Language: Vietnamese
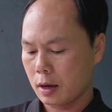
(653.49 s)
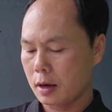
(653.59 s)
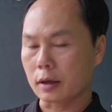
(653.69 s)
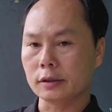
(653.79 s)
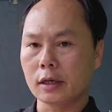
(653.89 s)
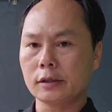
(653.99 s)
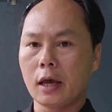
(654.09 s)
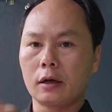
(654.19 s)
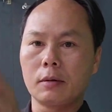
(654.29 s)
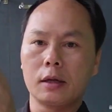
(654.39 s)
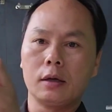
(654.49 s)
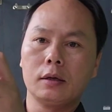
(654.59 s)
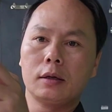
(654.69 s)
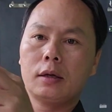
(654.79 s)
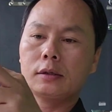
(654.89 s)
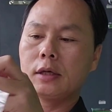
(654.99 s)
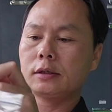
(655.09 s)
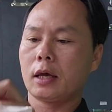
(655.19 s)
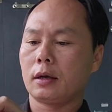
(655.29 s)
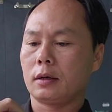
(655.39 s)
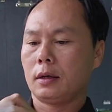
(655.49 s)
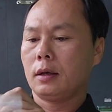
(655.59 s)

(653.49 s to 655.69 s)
đây là cái dây sen các bạn nhé đây là dây sen